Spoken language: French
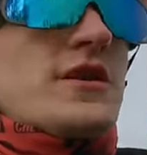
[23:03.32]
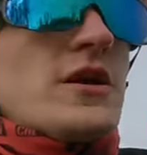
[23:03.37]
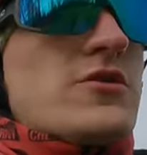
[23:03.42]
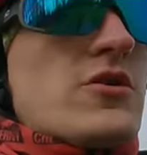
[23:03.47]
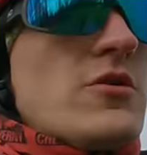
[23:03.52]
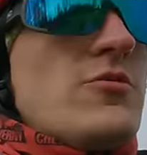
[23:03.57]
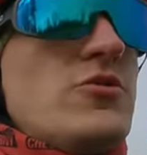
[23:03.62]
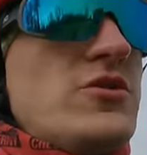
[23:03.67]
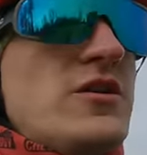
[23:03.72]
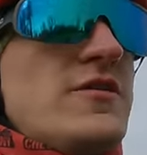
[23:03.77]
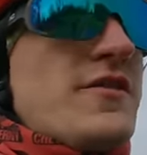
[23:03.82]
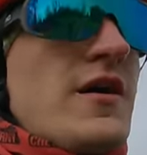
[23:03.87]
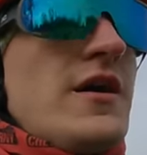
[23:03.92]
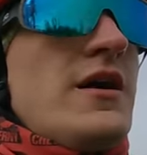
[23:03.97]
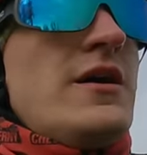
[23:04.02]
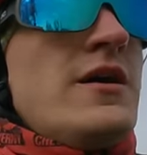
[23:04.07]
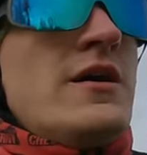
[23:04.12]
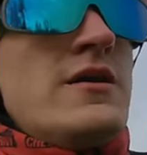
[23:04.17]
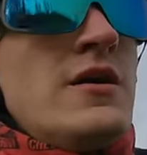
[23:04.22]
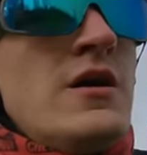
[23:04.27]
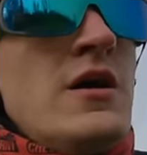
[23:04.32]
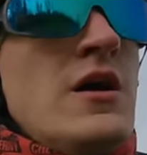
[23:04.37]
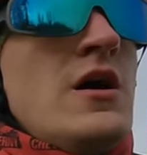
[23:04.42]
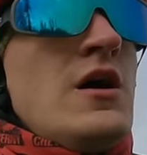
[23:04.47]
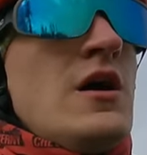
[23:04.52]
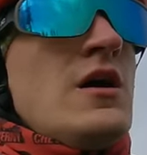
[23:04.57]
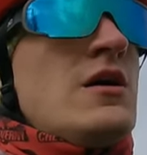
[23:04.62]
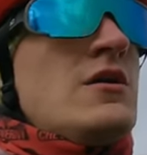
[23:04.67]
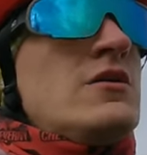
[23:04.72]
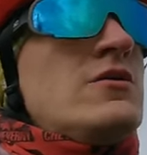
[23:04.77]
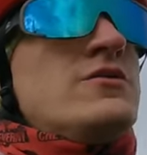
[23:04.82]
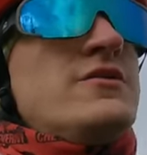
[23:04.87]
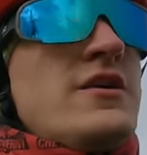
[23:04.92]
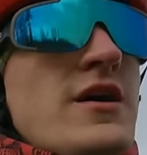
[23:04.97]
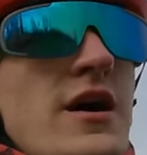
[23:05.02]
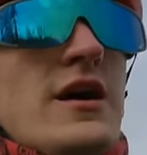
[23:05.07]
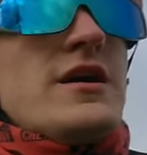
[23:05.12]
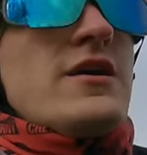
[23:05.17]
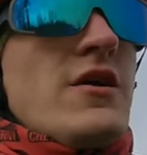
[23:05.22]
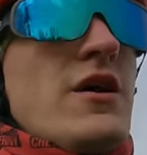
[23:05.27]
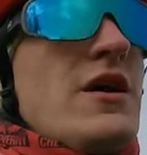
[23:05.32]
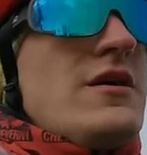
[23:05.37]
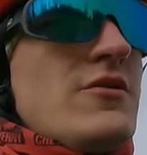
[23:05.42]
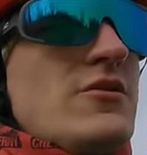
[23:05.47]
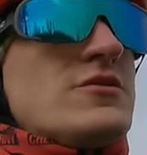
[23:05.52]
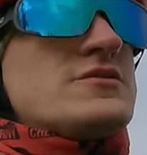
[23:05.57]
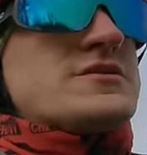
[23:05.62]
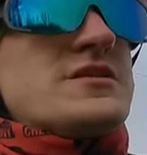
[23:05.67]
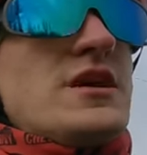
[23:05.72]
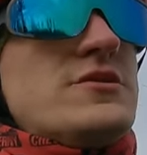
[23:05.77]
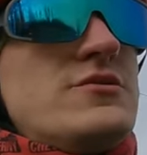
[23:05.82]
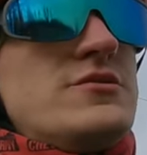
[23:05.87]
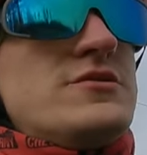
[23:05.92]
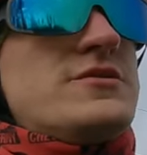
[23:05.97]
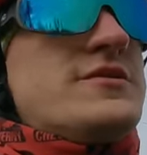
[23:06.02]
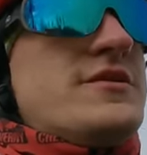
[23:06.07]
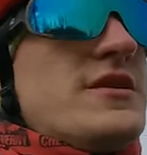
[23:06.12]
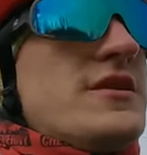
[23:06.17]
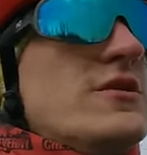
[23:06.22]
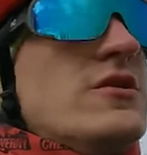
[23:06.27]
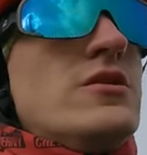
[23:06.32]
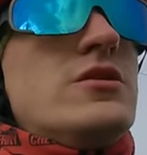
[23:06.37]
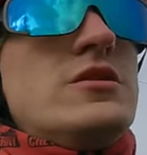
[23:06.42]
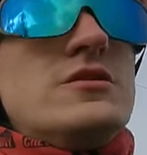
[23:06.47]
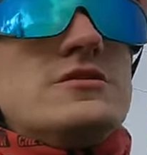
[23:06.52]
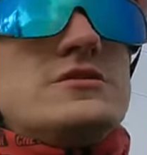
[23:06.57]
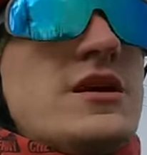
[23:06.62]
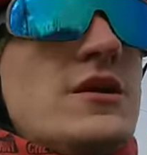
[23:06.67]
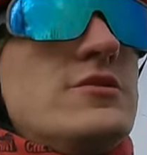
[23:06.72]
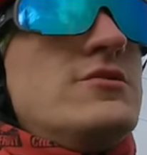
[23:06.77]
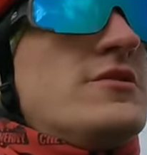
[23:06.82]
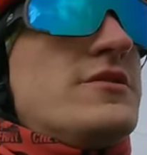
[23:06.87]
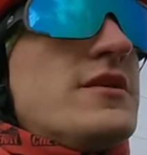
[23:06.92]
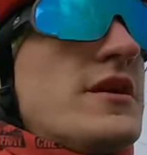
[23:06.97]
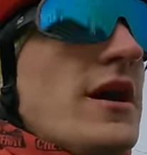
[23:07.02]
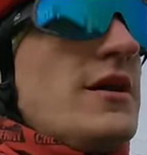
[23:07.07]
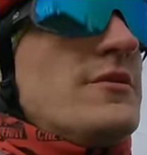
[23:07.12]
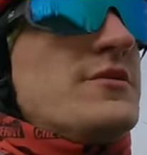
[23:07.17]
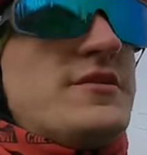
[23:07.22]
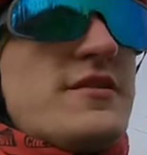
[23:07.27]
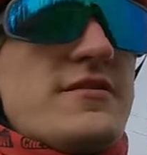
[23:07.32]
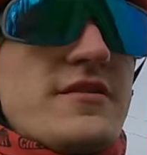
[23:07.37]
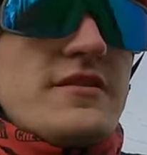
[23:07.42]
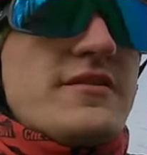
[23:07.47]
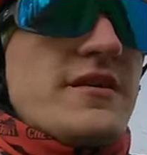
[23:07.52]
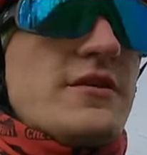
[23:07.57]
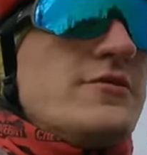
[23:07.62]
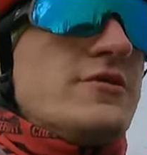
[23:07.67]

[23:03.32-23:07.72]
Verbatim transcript: quelques modifs. Hein. Le dérailleur avant, c'est un, euh, un Ultegra, oui, c'est ça, c'est un